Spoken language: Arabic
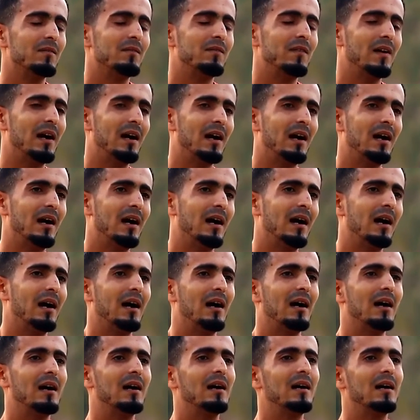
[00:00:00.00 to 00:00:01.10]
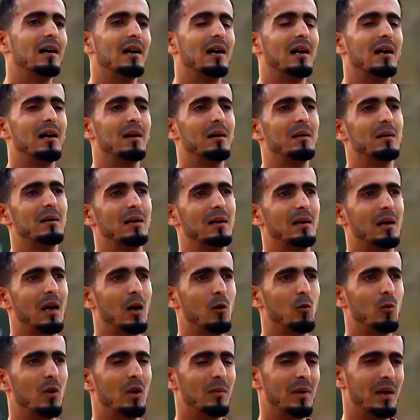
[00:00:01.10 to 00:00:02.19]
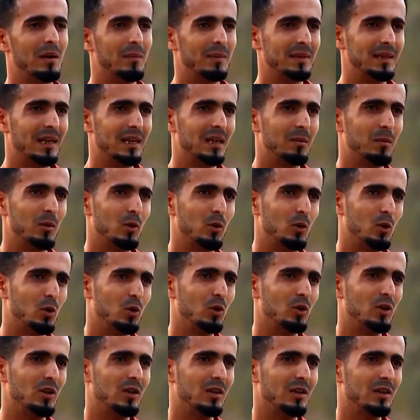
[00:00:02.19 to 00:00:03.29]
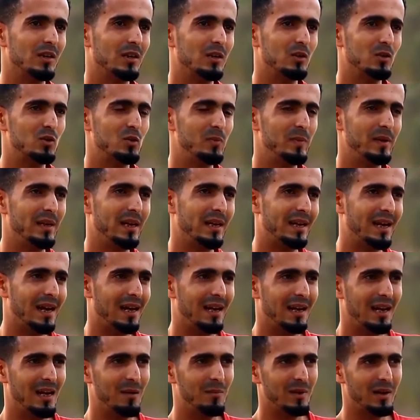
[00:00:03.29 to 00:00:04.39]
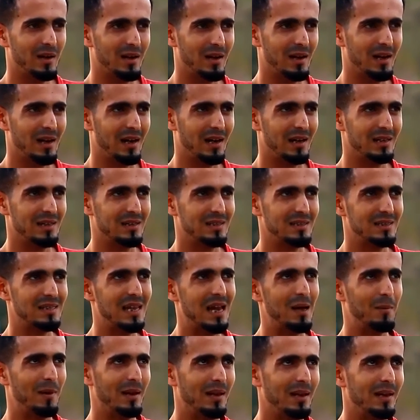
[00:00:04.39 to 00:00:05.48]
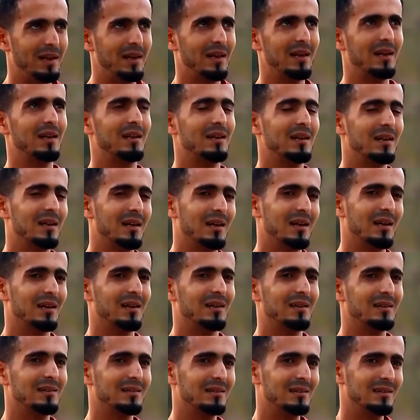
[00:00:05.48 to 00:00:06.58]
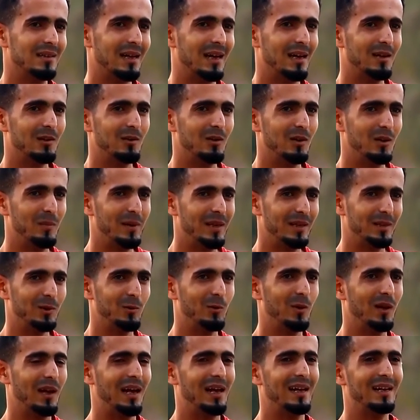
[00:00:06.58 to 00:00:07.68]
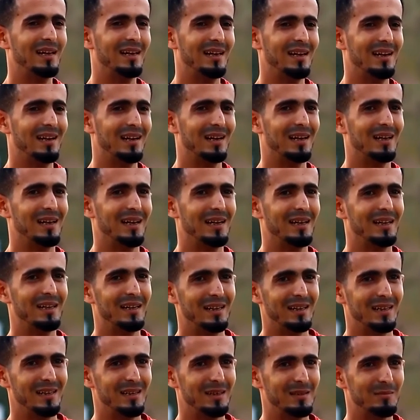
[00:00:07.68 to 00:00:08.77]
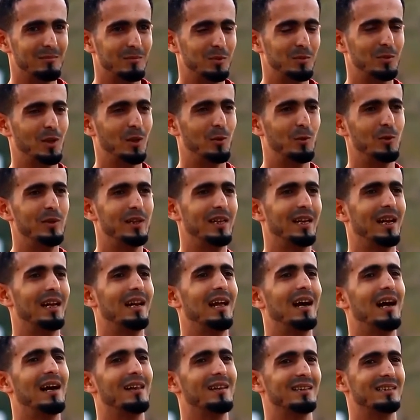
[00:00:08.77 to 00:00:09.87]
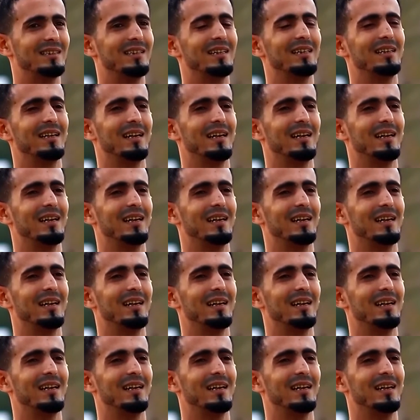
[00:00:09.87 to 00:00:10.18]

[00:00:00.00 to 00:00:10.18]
فاول ما بدانا بالخروج نسبيا كان الامر صعب علي لاننا كانوا البيت اول حاجه يعني مش متعودين على هذا الشيء